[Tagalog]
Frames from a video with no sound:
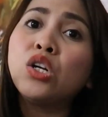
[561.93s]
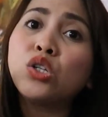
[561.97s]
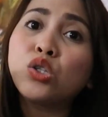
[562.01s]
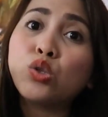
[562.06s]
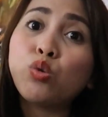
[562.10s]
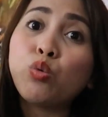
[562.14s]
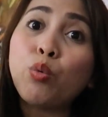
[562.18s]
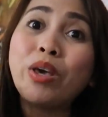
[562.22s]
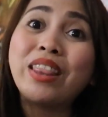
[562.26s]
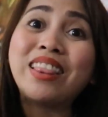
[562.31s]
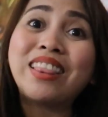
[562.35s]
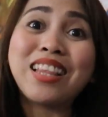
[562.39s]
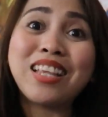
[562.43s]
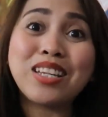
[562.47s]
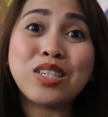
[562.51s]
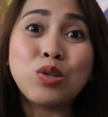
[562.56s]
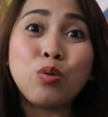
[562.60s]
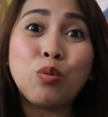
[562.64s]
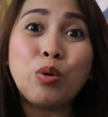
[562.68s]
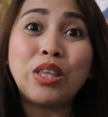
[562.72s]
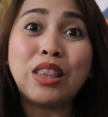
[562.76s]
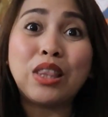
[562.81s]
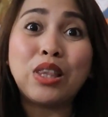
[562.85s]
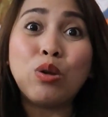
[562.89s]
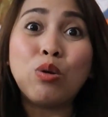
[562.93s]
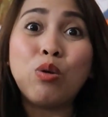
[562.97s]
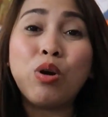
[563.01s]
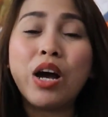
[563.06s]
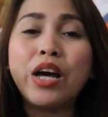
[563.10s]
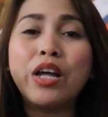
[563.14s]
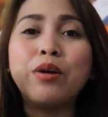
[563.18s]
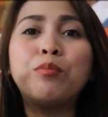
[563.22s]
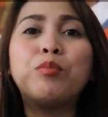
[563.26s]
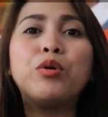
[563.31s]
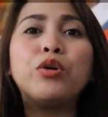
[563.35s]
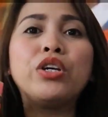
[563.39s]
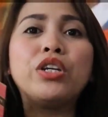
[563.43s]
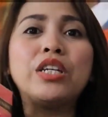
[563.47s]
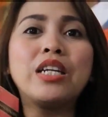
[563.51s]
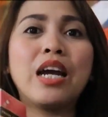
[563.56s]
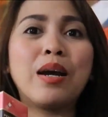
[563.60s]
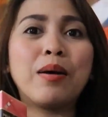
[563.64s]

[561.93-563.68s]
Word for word: Sweet na sweet yung amoy